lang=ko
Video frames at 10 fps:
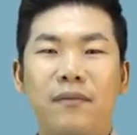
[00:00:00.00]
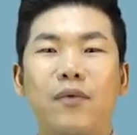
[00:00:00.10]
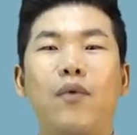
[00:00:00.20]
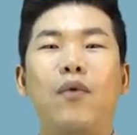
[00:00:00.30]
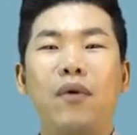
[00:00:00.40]

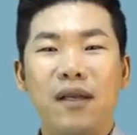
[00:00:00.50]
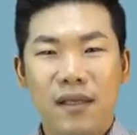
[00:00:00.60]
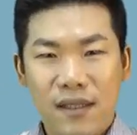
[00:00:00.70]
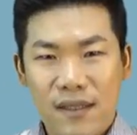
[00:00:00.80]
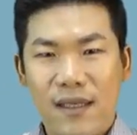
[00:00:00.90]
또
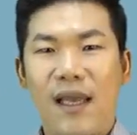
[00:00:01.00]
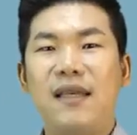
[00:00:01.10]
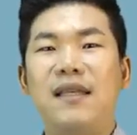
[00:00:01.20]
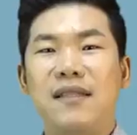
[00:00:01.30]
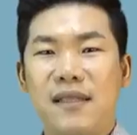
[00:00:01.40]

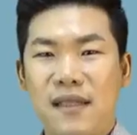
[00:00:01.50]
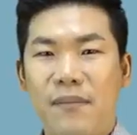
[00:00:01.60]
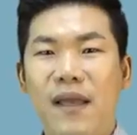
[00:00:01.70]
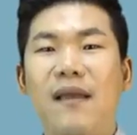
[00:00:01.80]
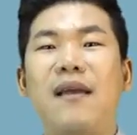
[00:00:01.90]
제2,
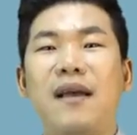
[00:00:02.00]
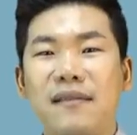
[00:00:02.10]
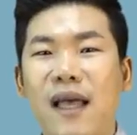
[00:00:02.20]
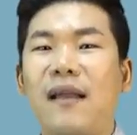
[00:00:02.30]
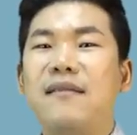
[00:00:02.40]
제3의
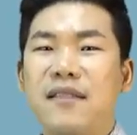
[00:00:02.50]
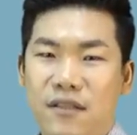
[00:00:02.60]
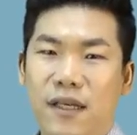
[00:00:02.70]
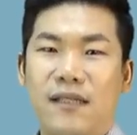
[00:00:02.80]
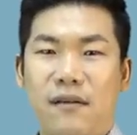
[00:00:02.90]
다른
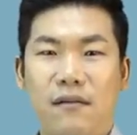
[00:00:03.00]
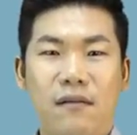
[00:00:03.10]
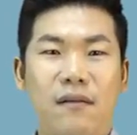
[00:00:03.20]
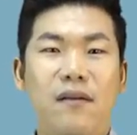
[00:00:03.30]
지역에서